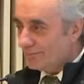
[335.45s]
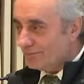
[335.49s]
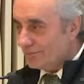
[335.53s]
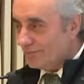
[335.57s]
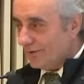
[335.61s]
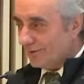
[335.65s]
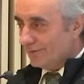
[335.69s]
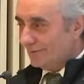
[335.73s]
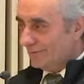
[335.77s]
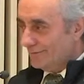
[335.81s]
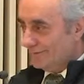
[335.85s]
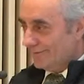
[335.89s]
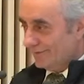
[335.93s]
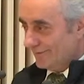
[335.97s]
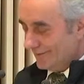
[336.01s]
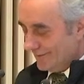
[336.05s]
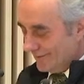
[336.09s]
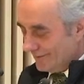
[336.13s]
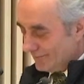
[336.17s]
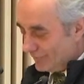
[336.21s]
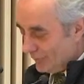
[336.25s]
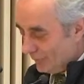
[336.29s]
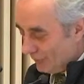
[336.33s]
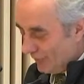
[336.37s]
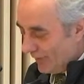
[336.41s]
c'est
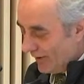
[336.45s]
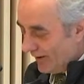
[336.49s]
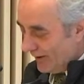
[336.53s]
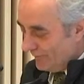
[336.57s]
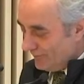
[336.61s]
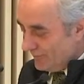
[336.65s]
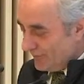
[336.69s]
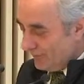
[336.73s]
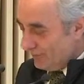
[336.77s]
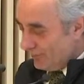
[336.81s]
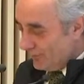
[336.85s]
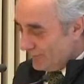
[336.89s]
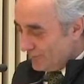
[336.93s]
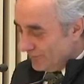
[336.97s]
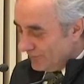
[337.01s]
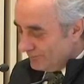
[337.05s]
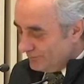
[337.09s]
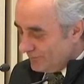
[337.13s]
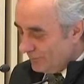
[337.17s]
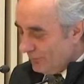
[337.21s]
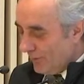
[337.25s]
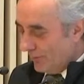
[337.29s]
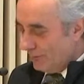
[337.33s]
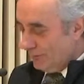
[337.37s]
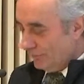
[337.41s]
un, un, petit peu,
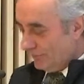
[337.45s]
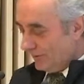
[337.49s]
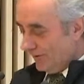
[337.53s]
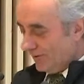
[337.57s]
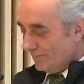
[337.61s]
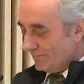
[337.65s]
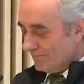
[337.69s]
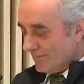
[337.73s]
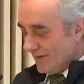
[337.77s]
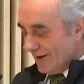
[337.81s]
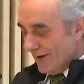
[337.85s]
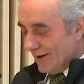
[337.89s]
amusant.